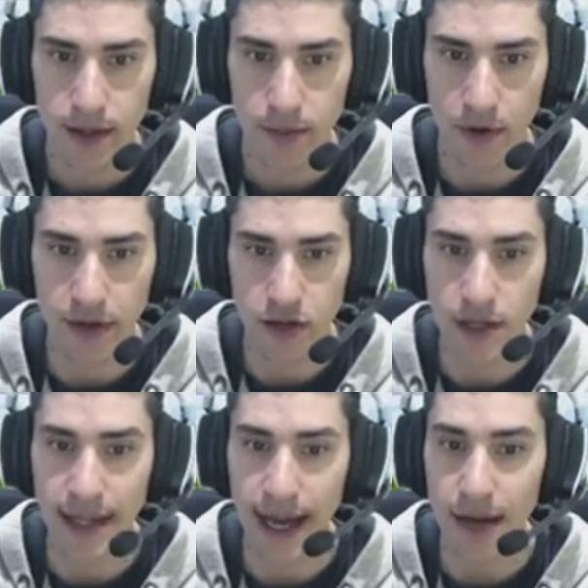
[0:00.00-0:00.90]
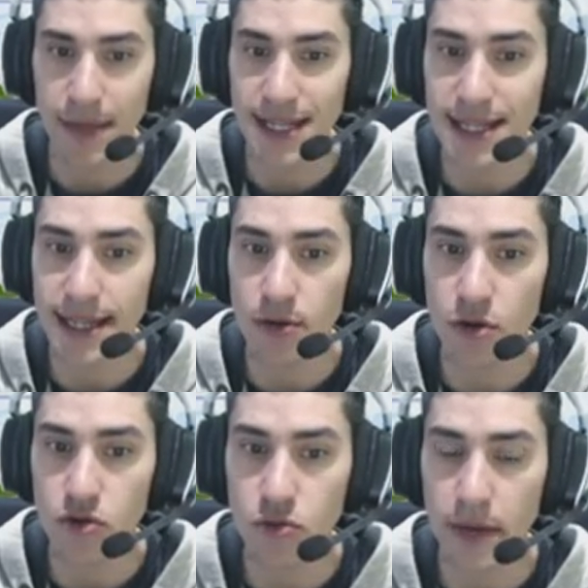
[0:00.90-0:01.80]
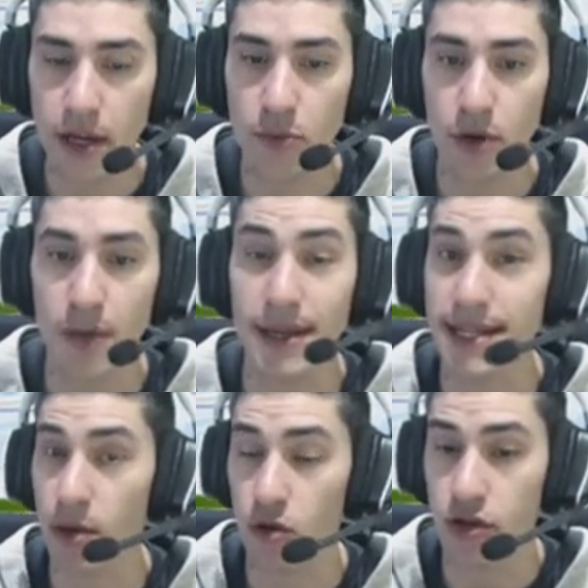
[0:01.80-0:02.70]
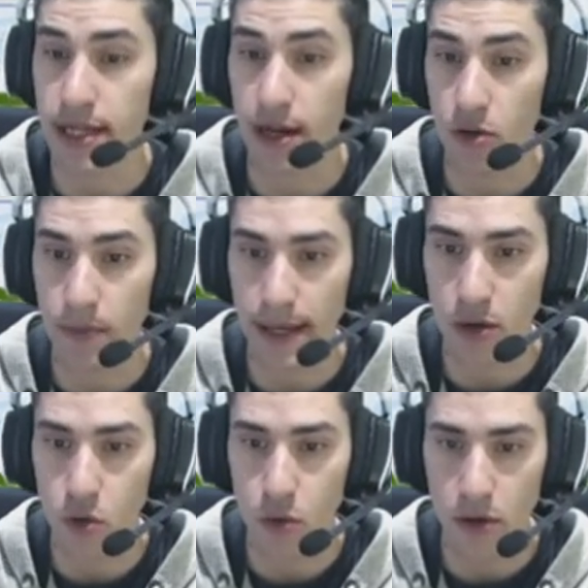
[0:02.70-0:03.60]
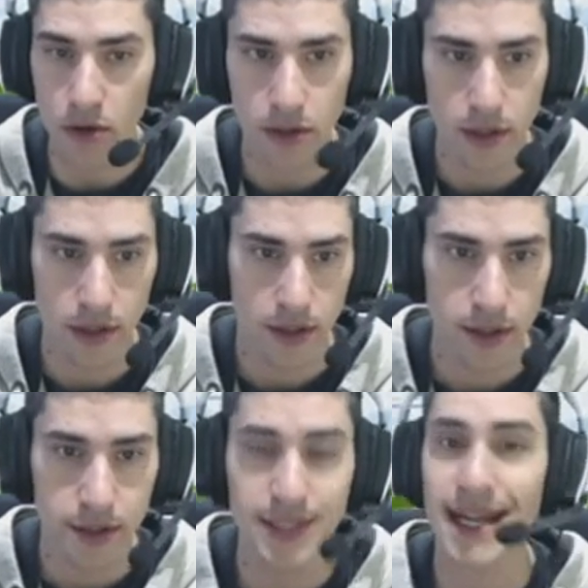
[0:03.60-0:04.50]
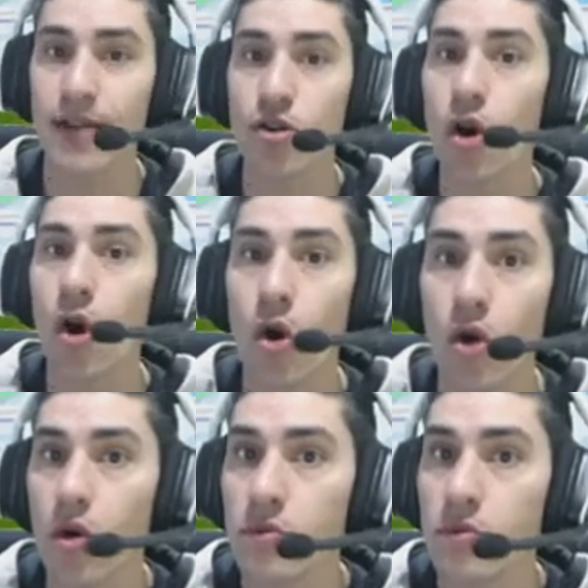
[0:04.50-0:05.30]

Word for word: por cierto, el la garmasa tenemos un pequeño problema Y es que cuando se le rompe el cubo Ya no,